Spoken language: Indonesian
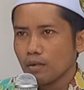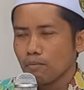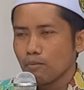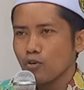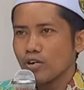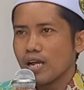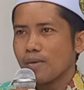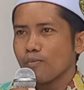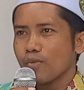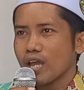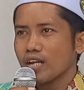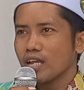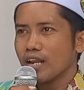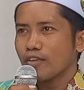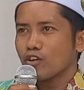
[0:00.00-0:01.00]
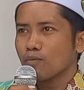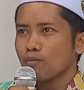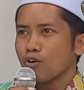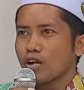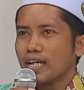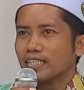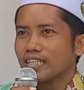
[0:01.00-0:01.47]
mau nampian dari
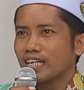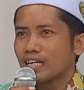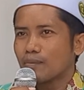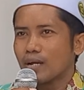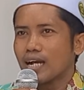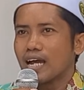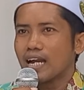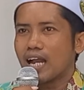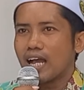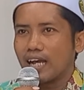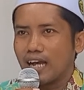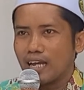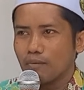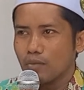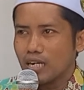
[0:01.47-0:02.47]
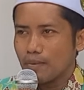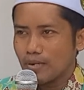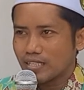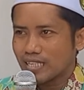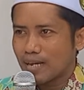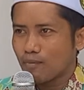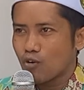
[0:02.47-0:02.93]
jombok nentar ke Pangarangan benih
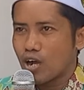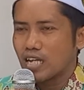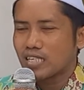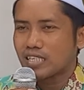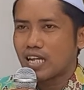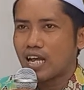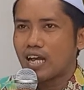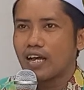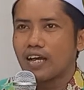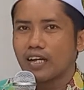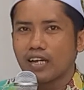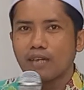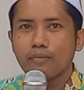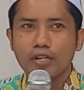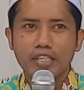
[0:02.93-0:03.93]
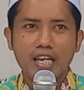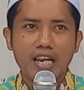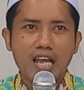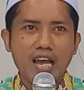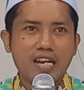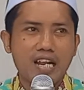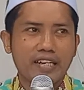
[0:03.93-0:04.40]
pasta puasa kan
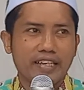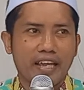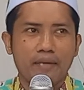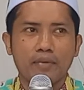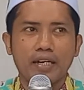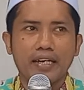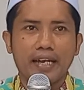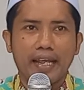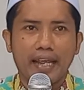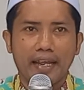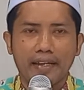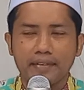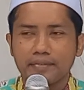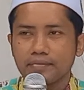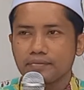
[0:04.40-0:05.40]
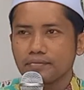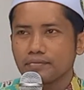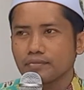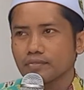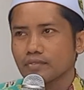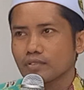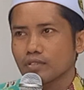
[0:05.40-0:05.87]
perjalanan kayak benih
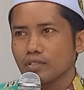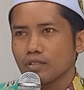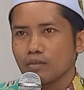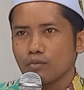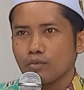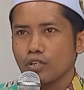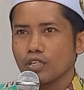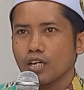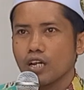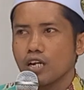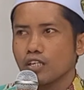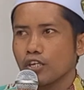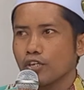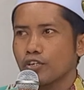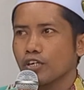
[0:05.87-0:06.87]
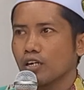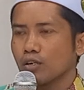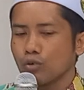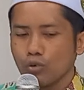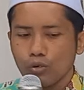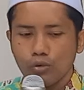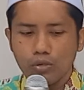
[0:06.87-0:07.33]
perjalanan saya
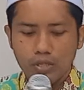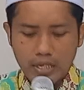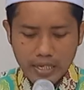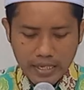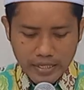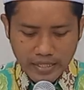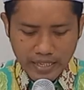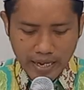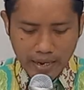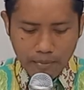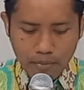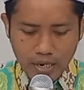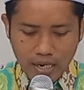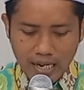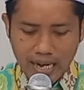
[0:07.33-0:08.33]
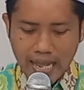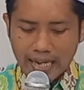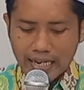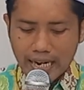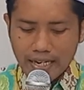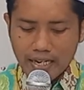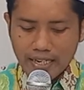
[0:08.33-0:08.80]
jauh saya
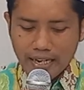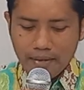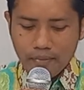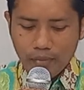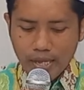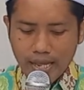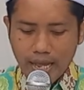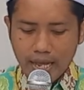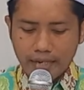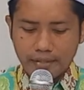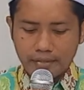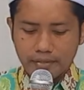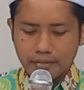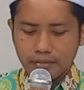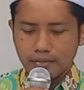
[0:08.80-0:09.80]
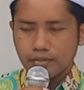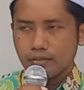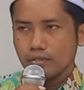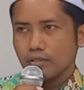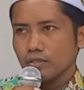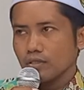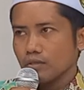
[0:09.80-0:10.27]
melelahkan dengan kambian
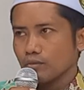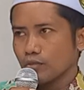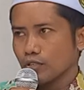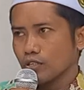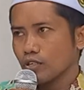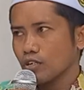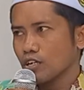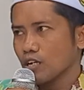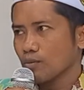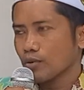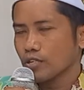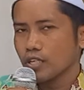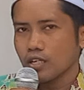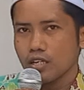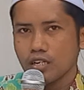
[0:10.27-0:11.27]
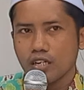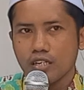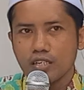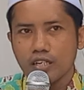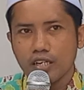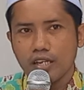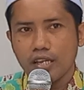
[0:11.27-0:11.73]

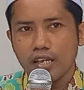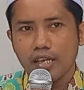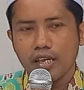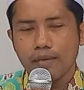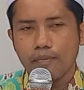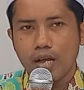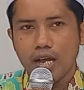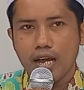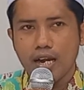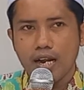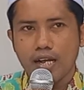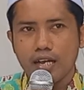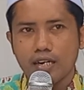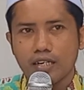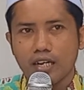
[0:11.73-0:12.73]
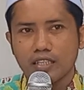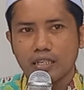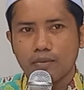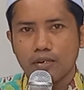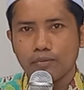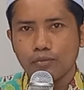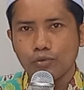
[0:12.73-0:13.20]
perjalanan-perjalanan dari Pangarangan ke
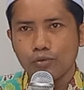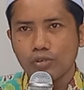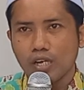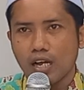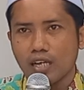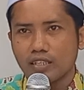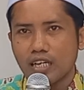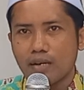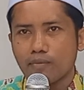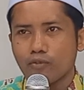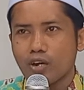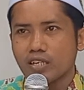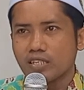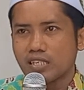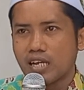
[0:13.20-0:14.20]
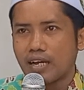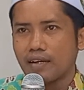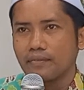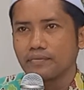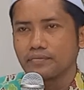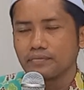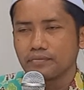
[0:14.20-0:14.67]
Taman Bunga tak puasa